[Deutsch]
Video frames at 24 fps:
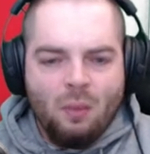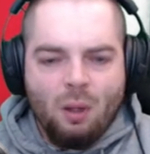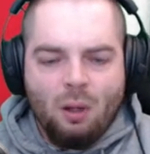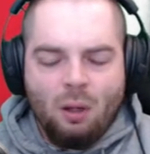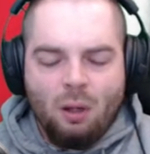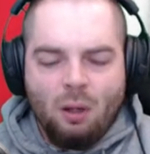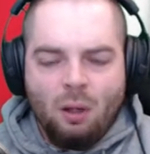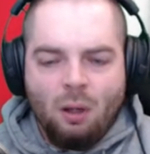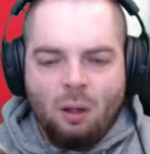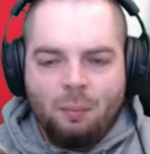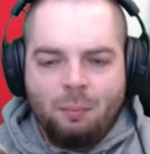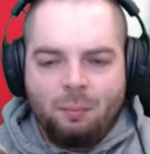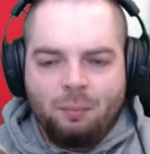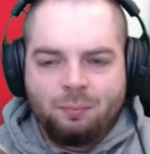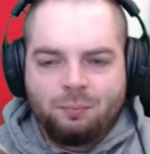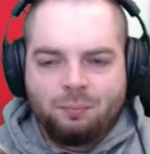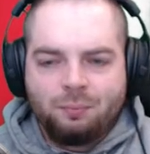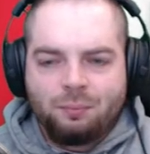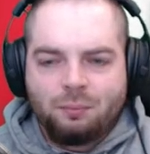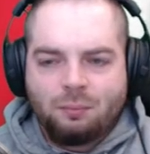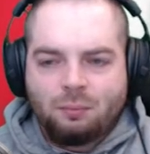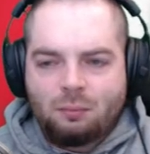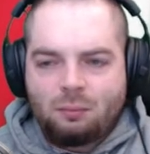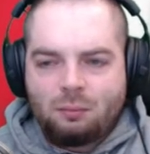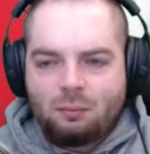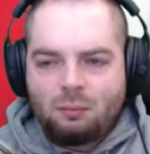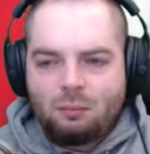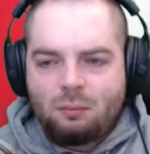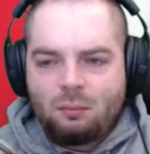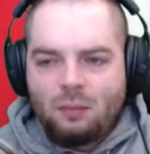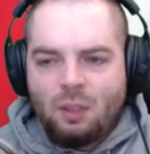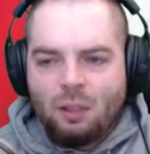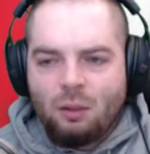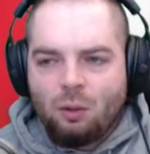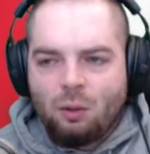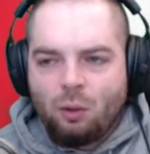Ähm,
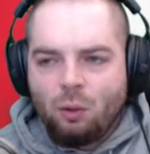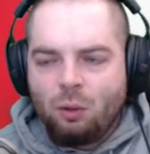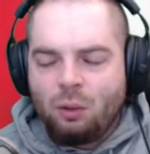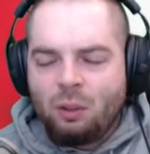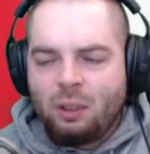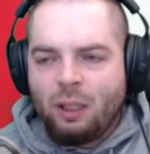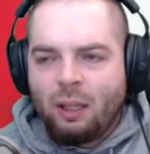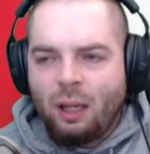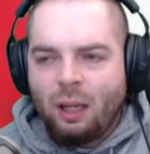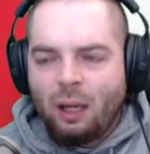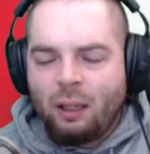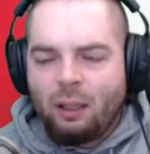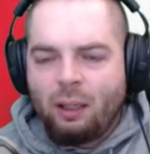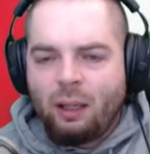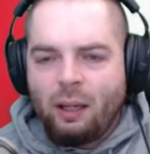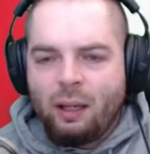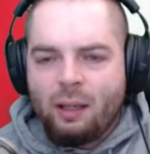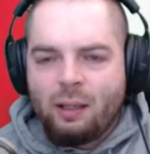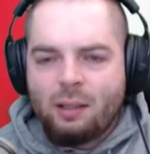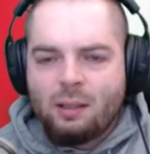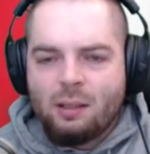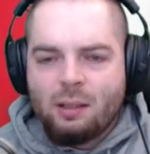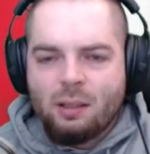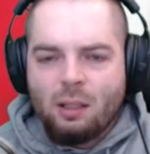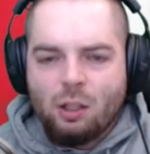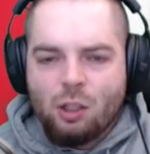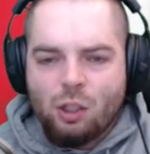Grundgedanke ist,